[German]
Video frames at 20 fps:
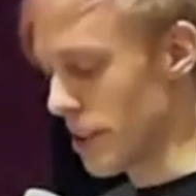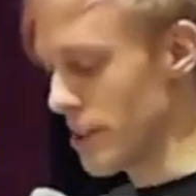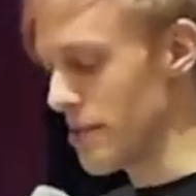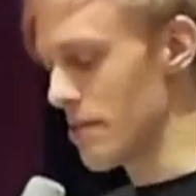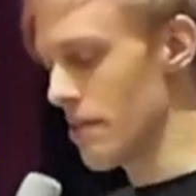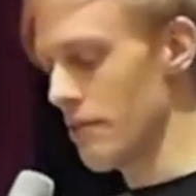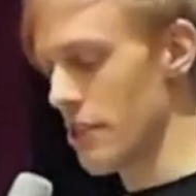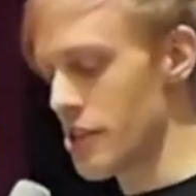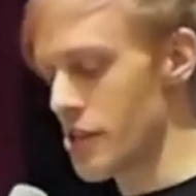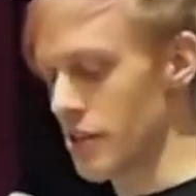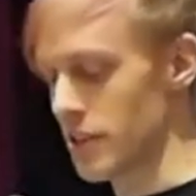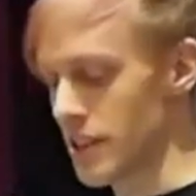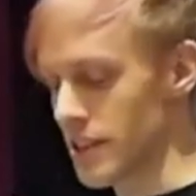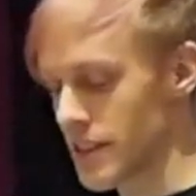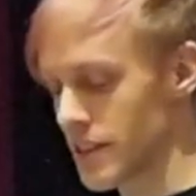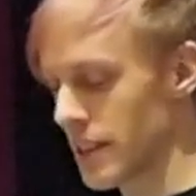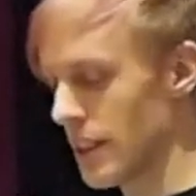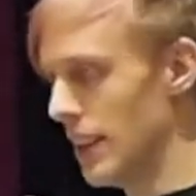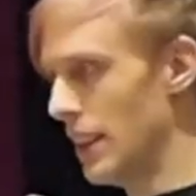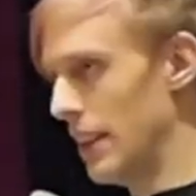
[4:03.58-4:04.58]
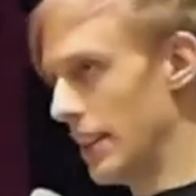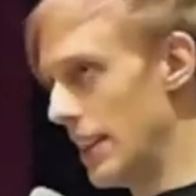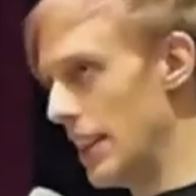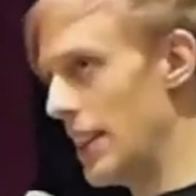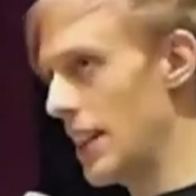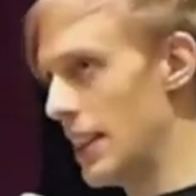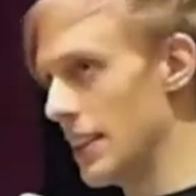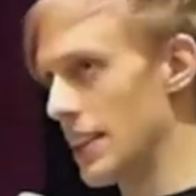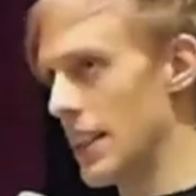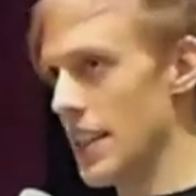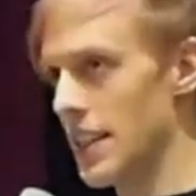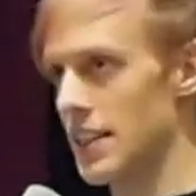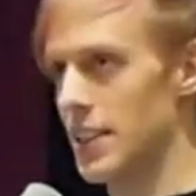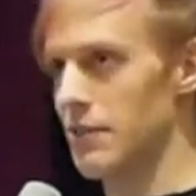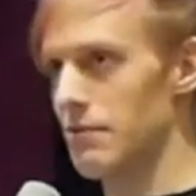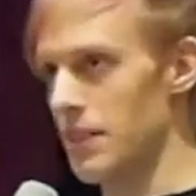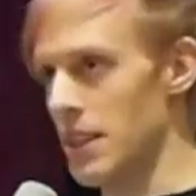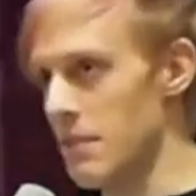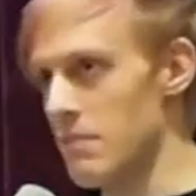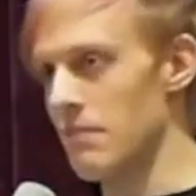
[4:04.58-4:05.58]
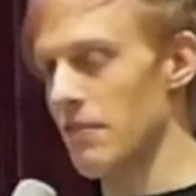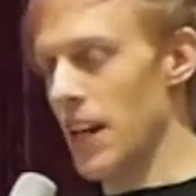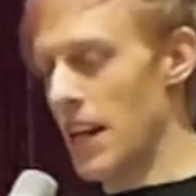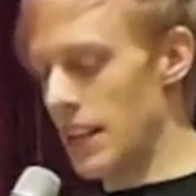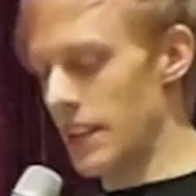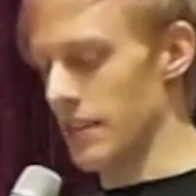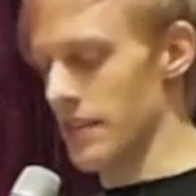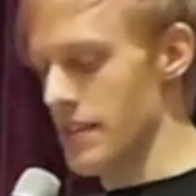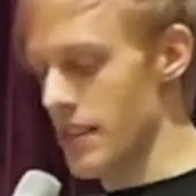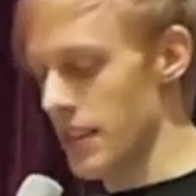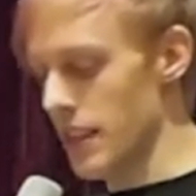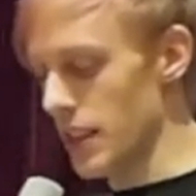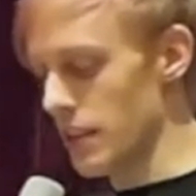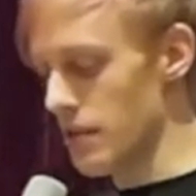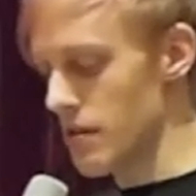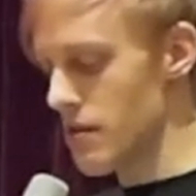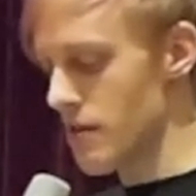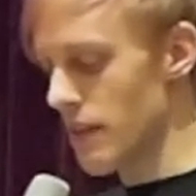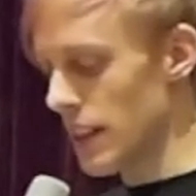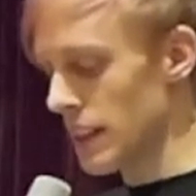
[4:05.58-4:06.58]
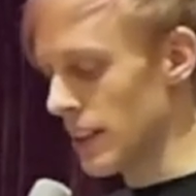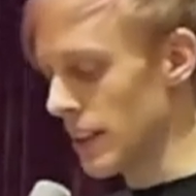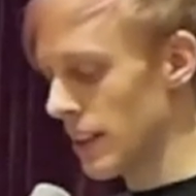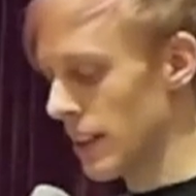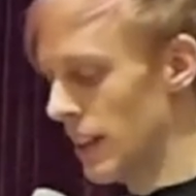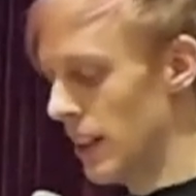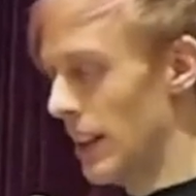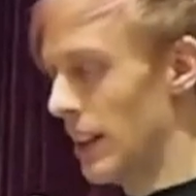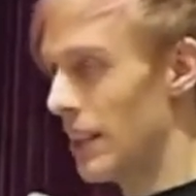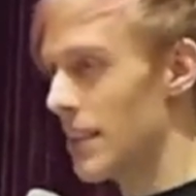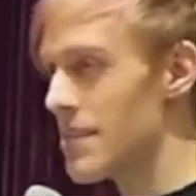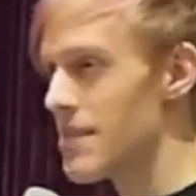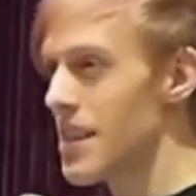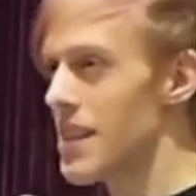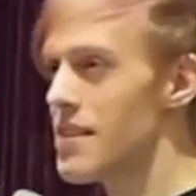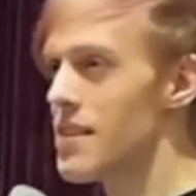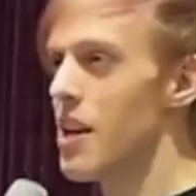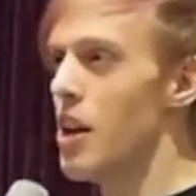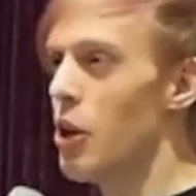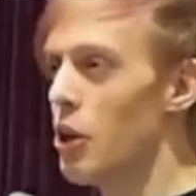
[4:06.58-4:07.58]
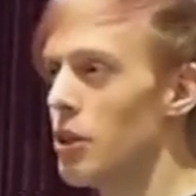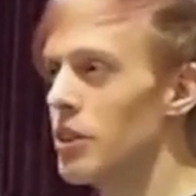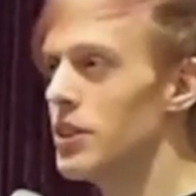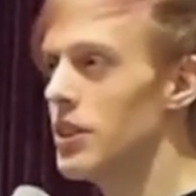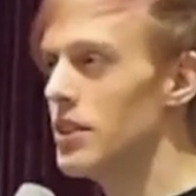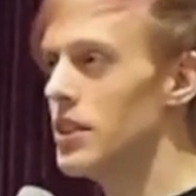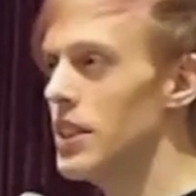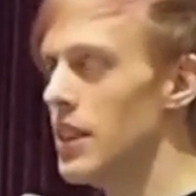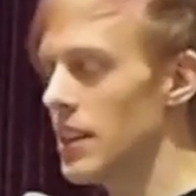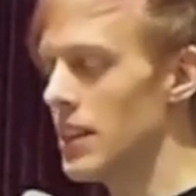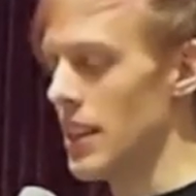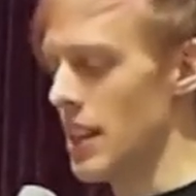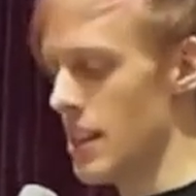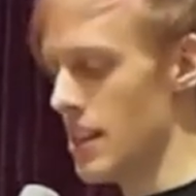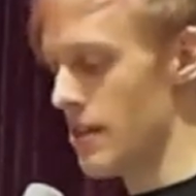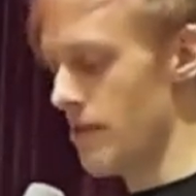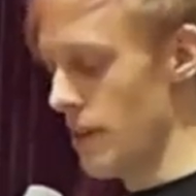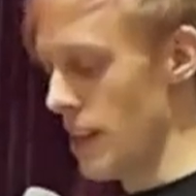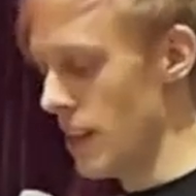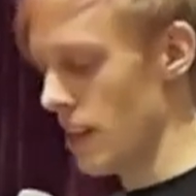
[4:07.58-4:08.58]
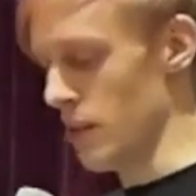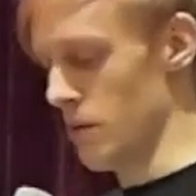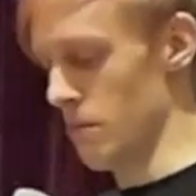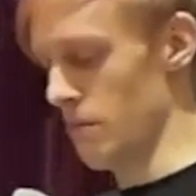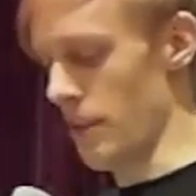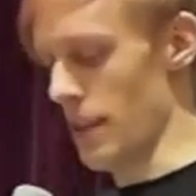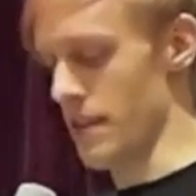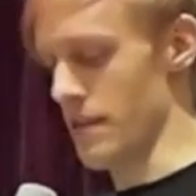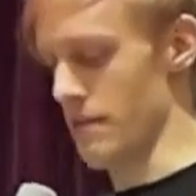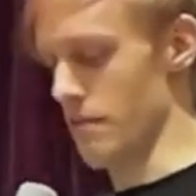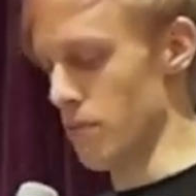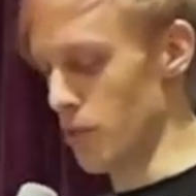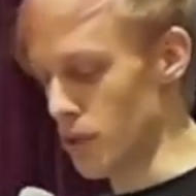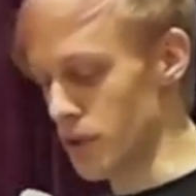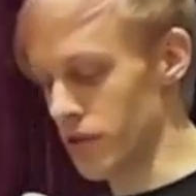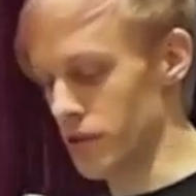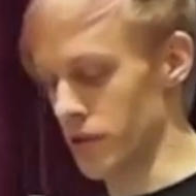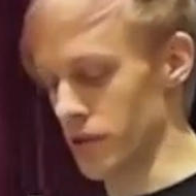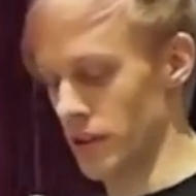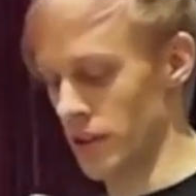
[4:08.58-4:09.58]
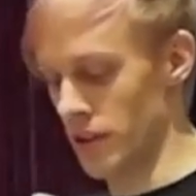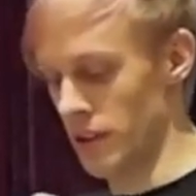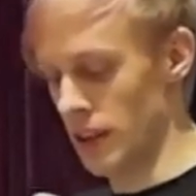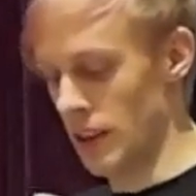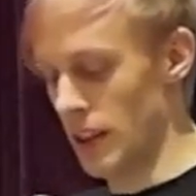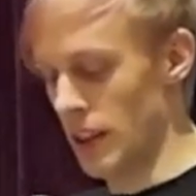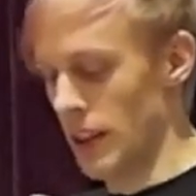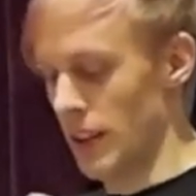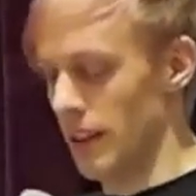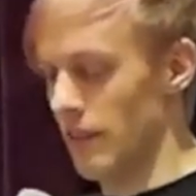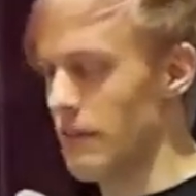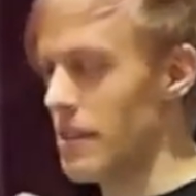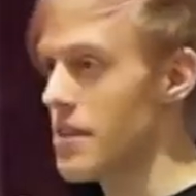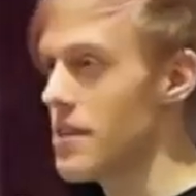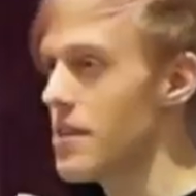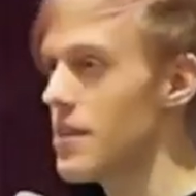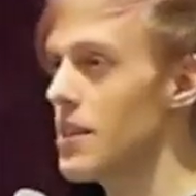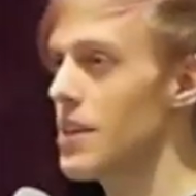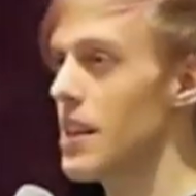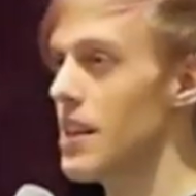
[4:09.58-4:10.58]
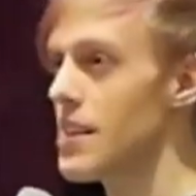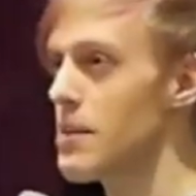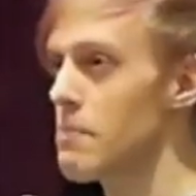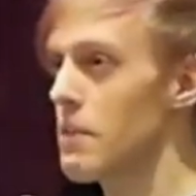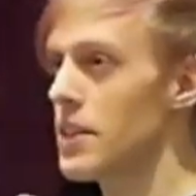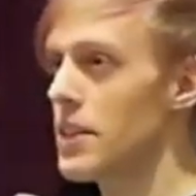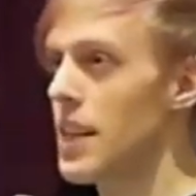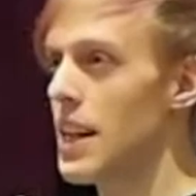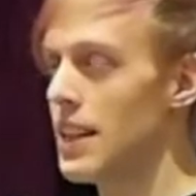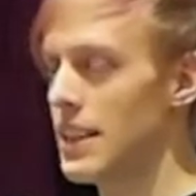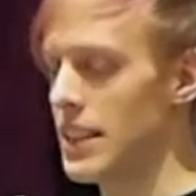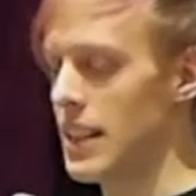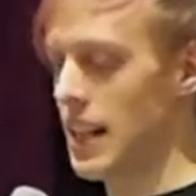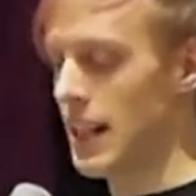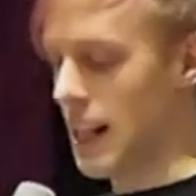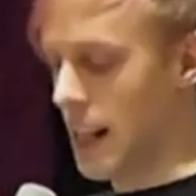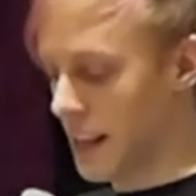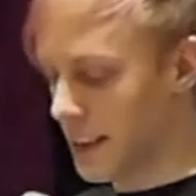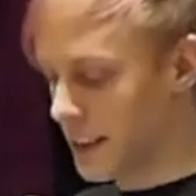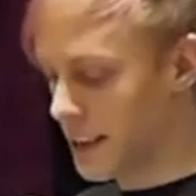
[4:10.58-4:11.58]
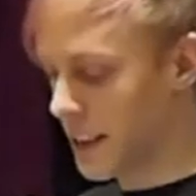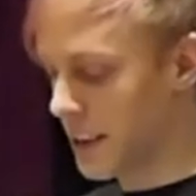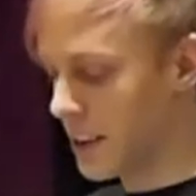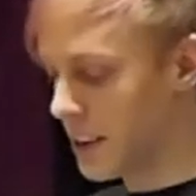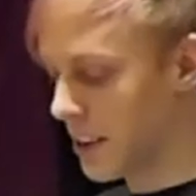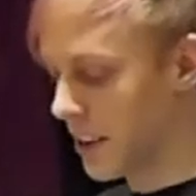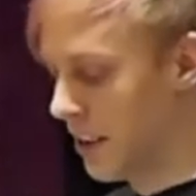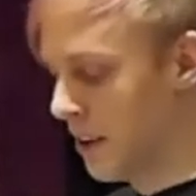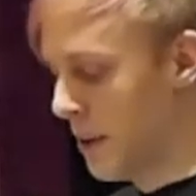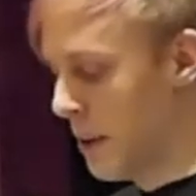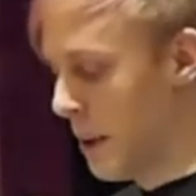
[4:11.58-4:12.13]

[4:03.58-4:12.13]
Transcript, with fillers: also wir wissen, dass jeder hat Recht auf Leben, Freiheit und Sicherheit und so weiter, dass das auch die digitale Sphäre umfassen muss. Wir sind die Netzpartei, die erkannt hat,